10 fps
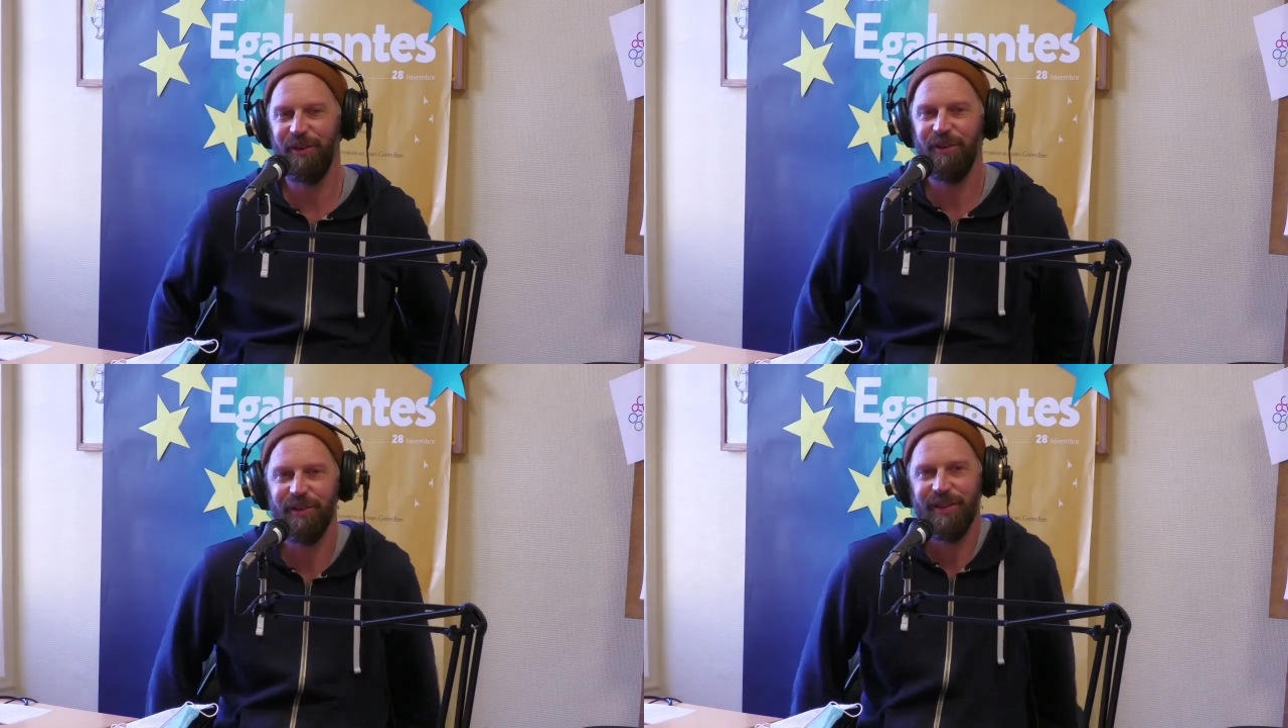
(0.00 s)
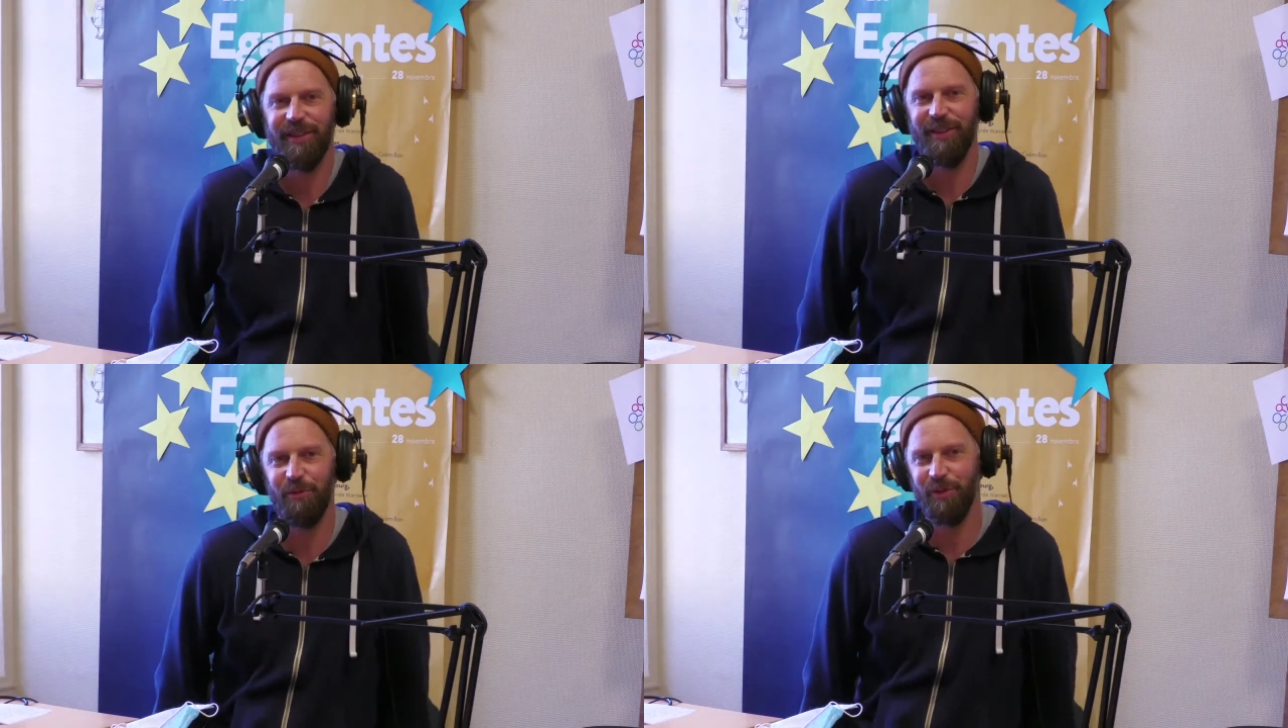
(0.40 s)

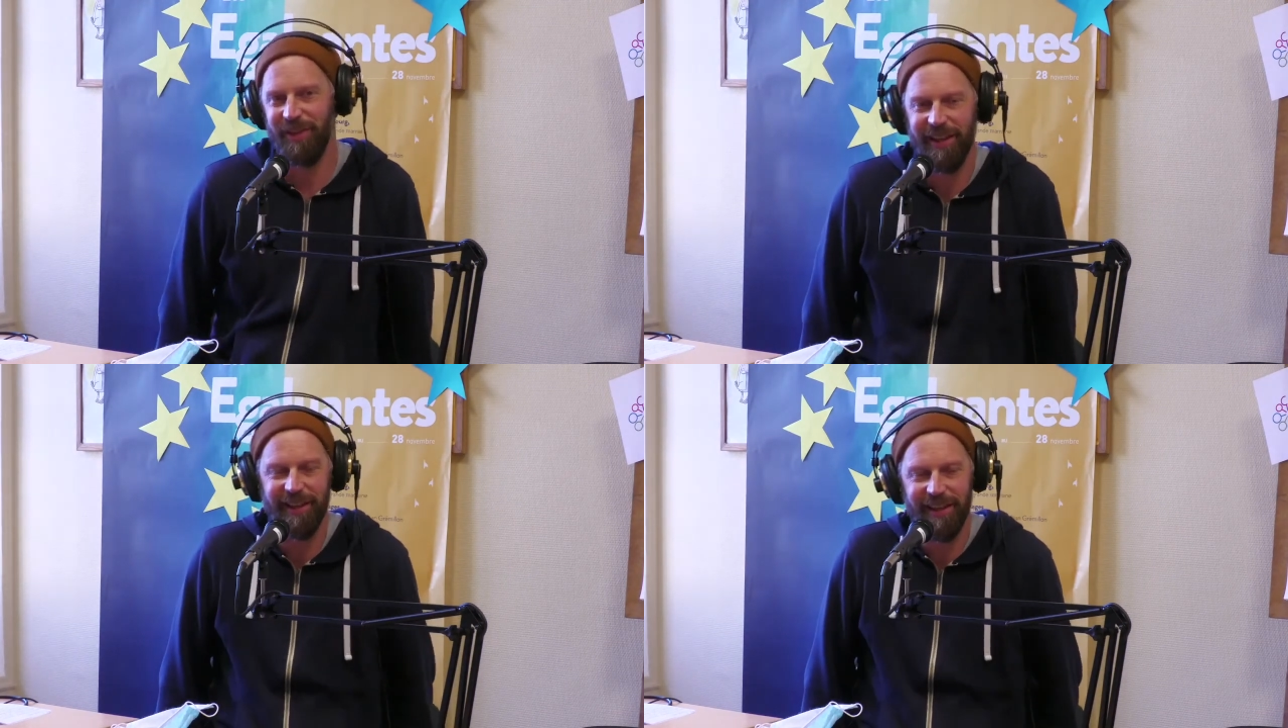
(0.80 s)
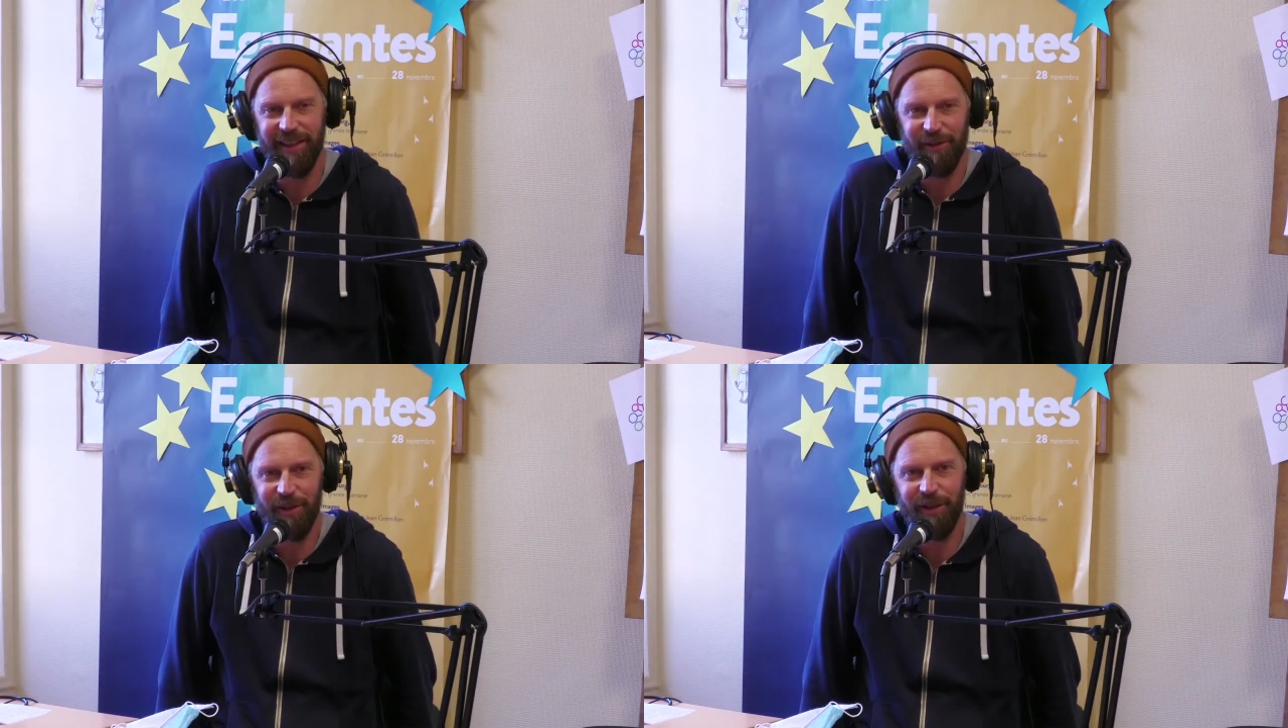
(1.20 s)
c'est une
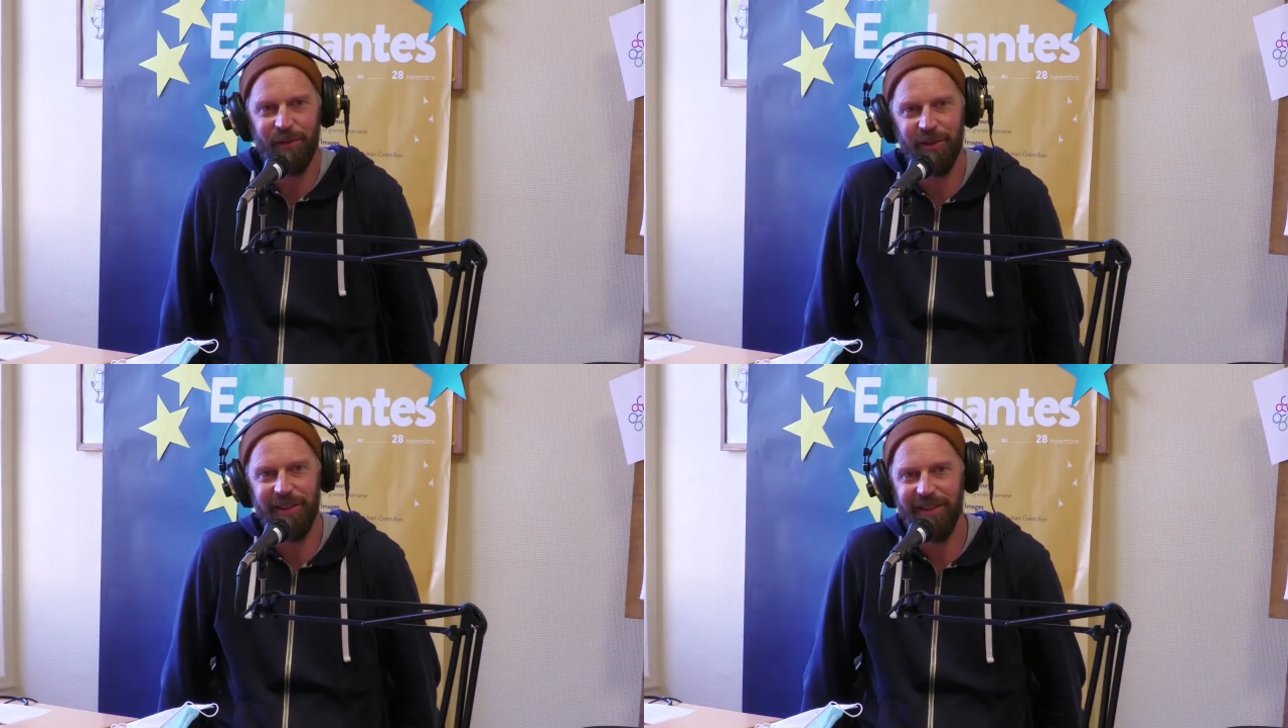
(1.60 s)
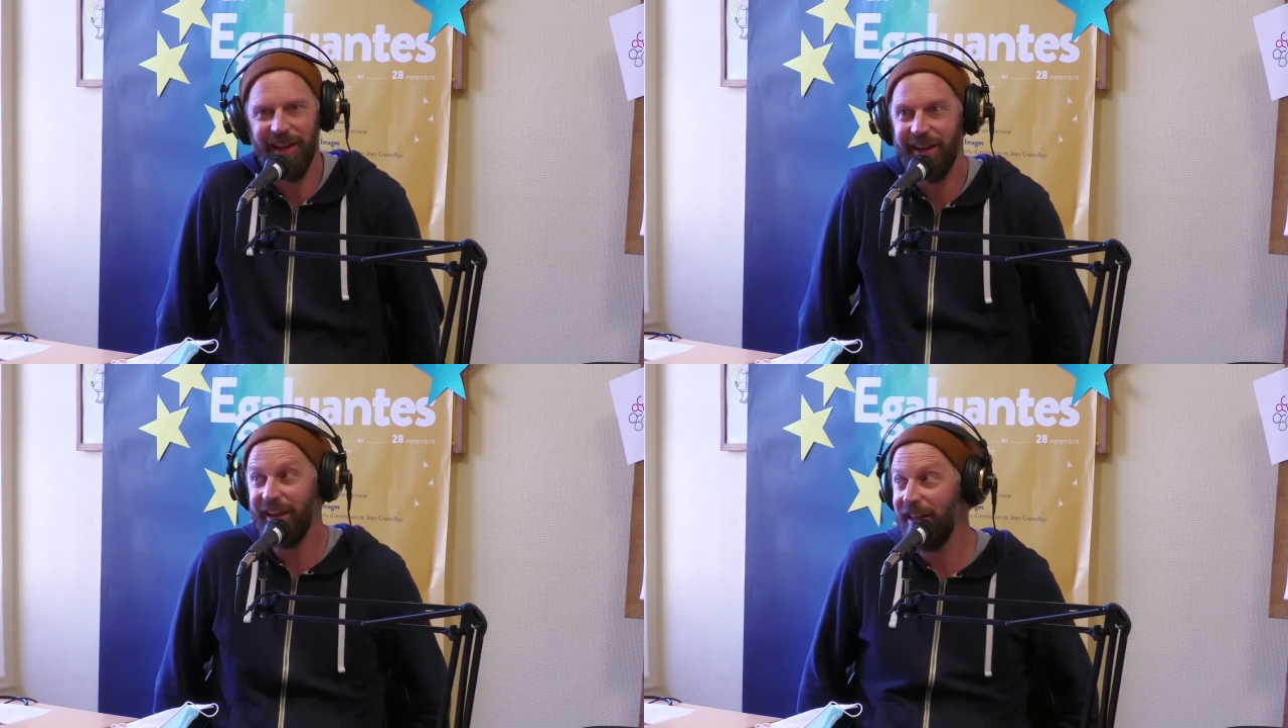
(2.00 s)
technique qui consiste
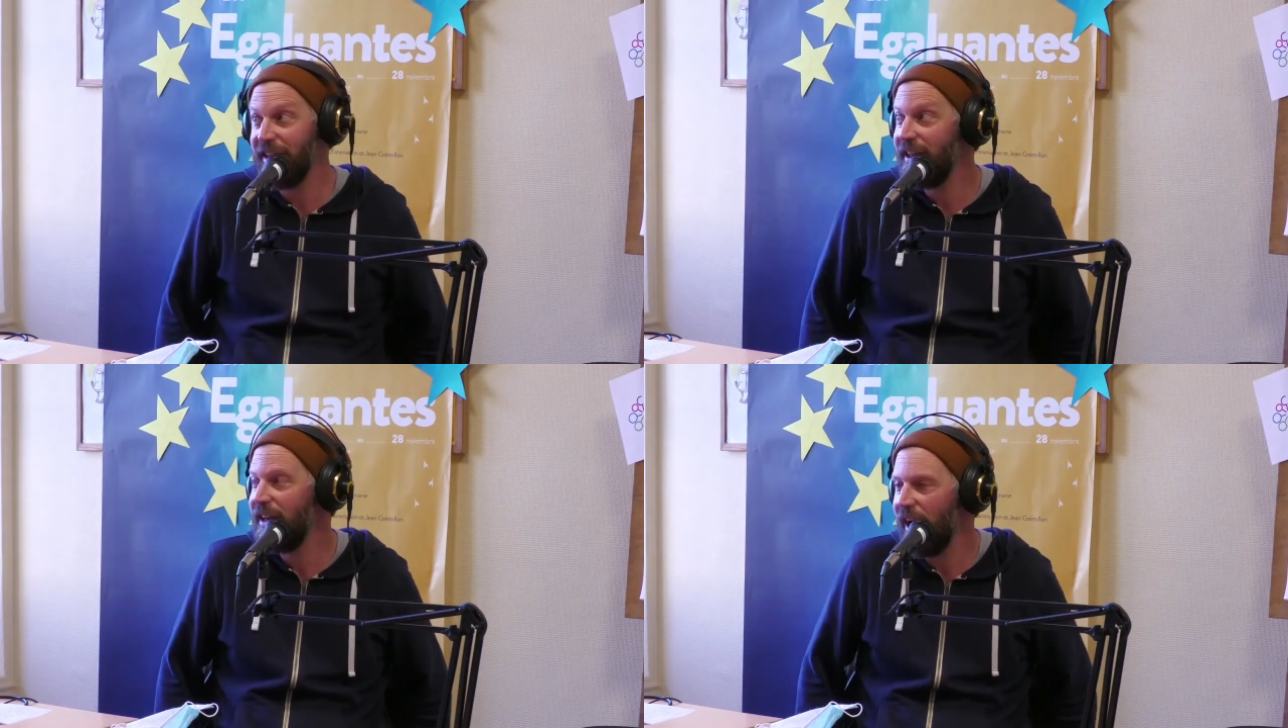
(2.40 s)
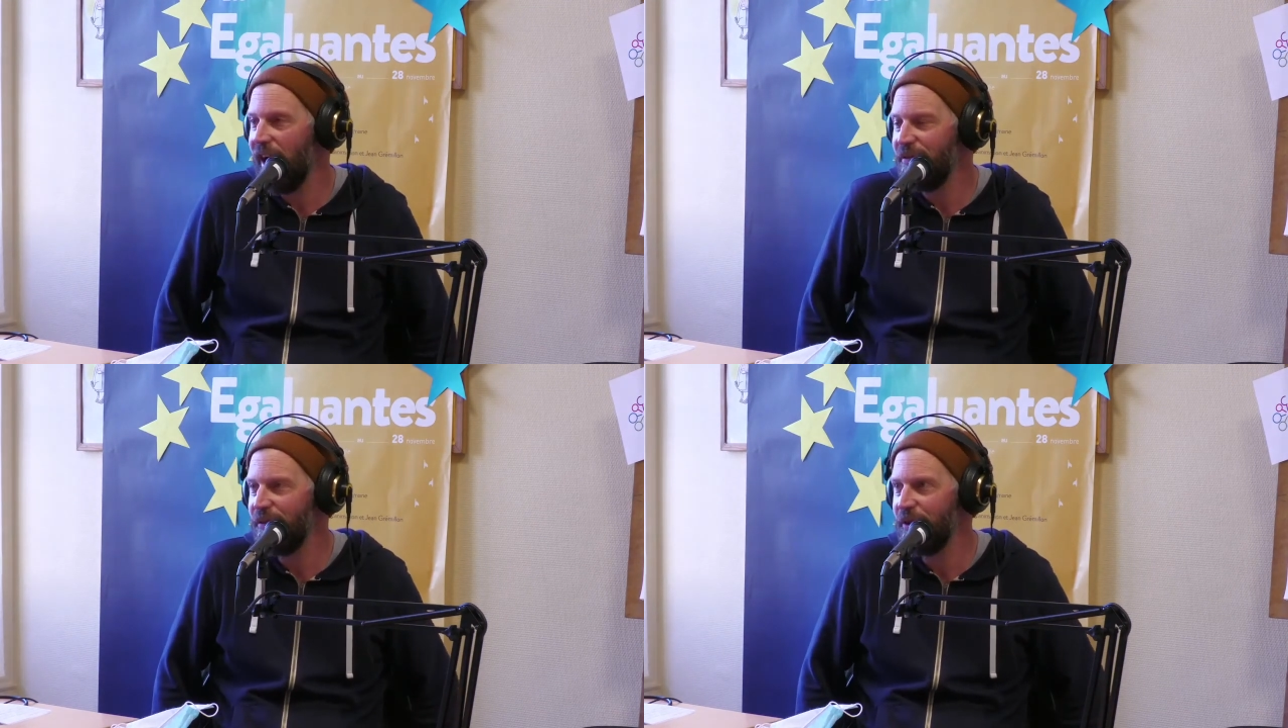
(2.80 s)
à créer des
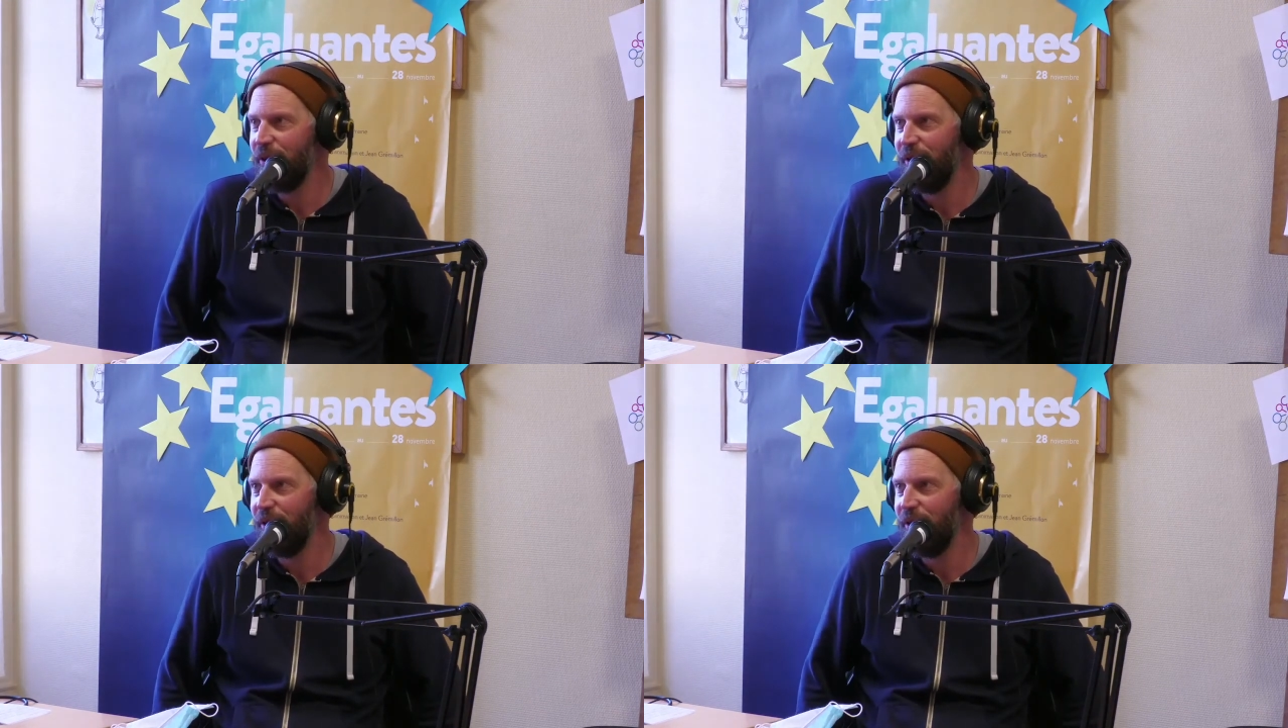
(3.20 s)
graphes